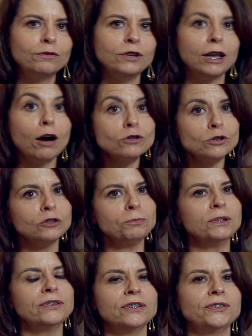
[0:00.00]
Final de
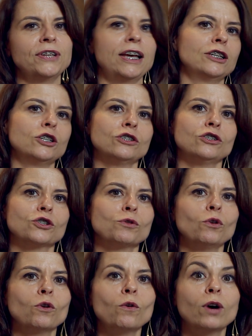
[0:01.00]
2017,
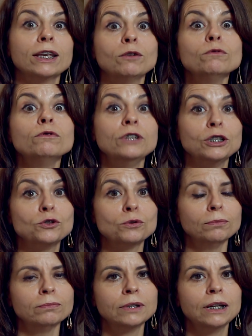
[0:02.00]
com aqui um vídeo
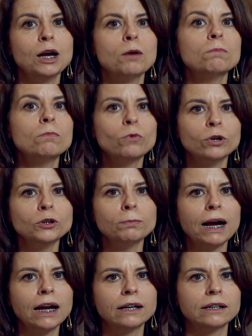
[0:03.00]
muito
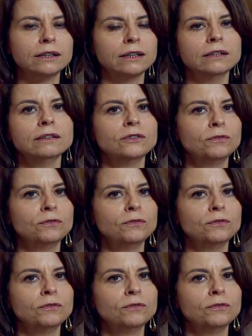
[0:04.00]
bacana.